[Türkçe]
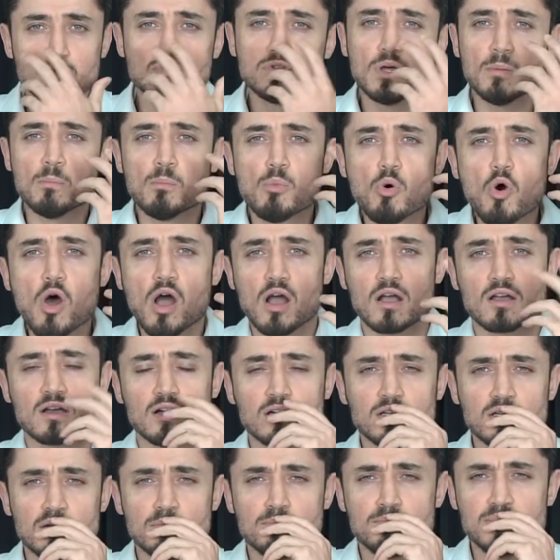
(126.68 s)
Burada
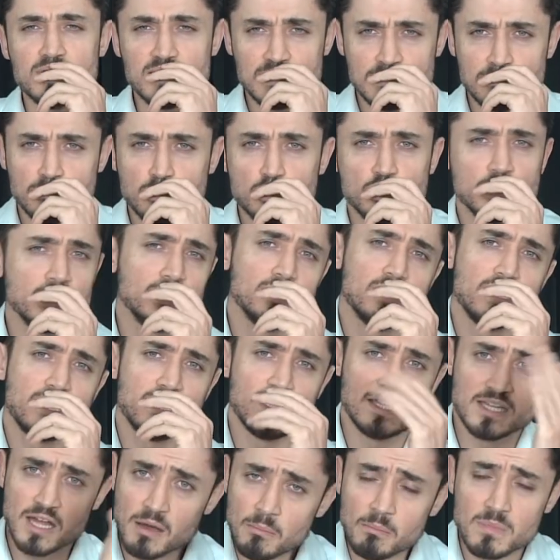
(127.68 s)
muhakkak biz bu
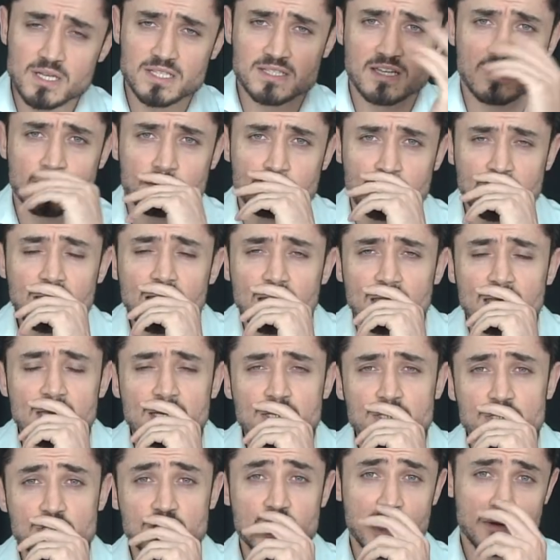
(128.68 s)
dinlere inanmasak bile
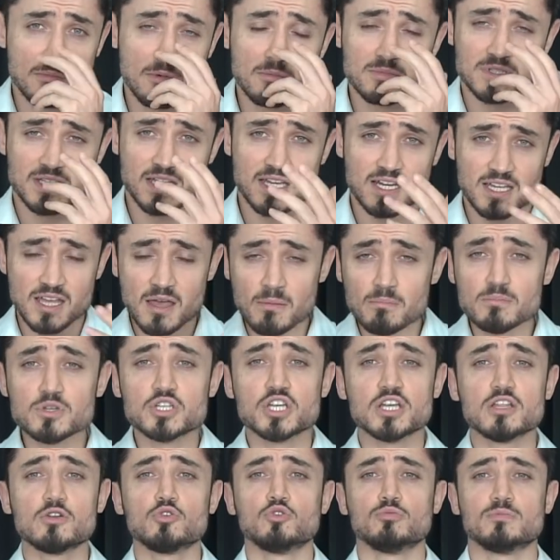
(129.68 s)
çıkarmamız gereken bir
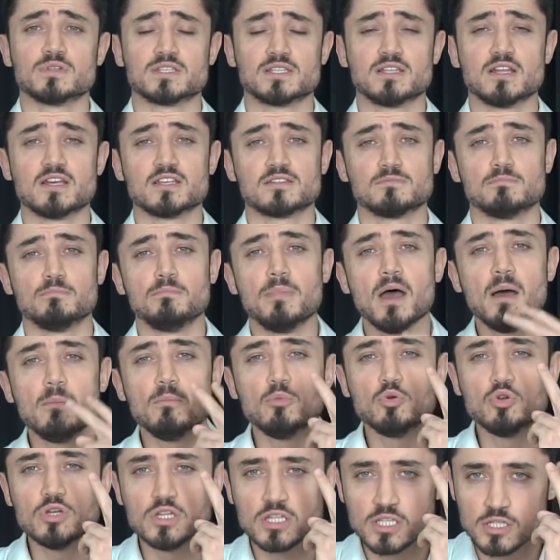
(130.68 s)
şeyler olması lazım.
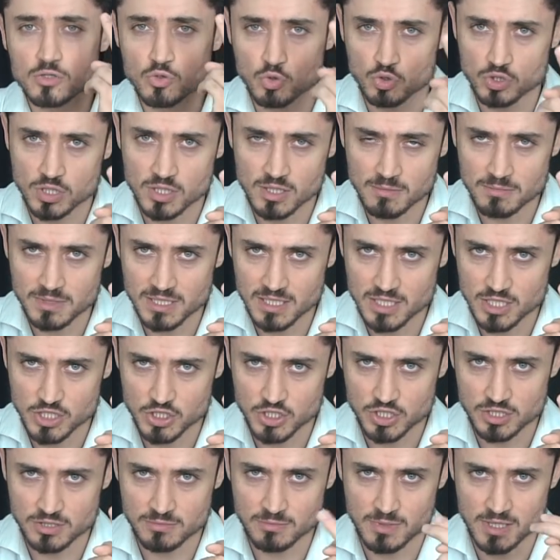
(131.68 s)
Ben bunu iki noktada
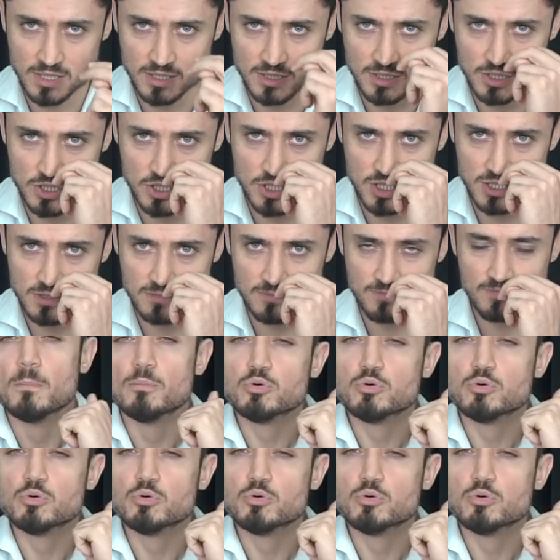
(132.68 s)
birleştirdim arkadaşlar.